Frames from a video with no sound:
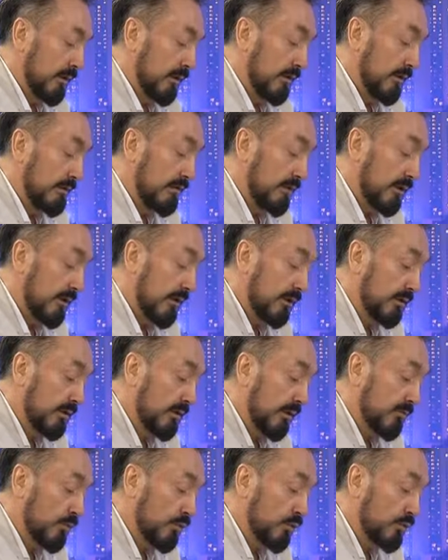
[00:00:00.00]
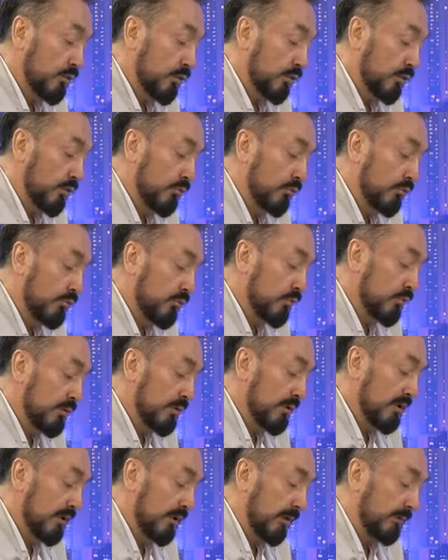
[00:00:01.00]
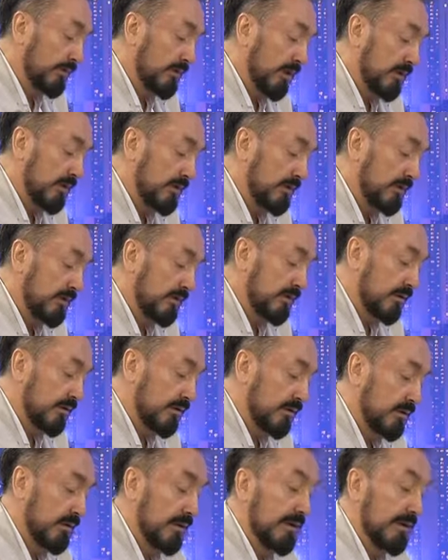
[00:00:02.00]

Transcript: saklanmış, korunmuş bir kitapta yazılıdır.